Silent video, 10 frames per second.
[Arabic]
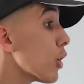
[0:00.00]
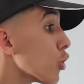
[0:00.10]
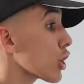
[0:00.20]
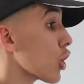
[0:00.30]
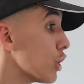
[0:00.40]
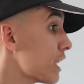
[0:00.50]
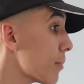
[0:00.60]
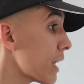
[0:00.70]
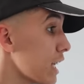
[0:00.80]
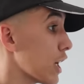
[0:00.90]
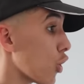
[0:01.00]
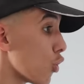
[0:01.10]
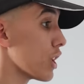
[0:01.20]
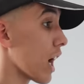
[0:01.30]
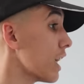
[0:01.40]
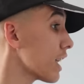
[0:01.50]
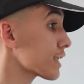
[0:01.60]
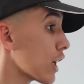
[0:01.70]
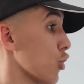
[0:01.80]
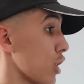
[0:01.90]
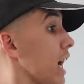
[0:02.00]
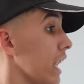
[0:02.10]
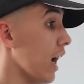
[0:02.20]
بلوطة روح ديبري خويا خلينا نطلعوا راح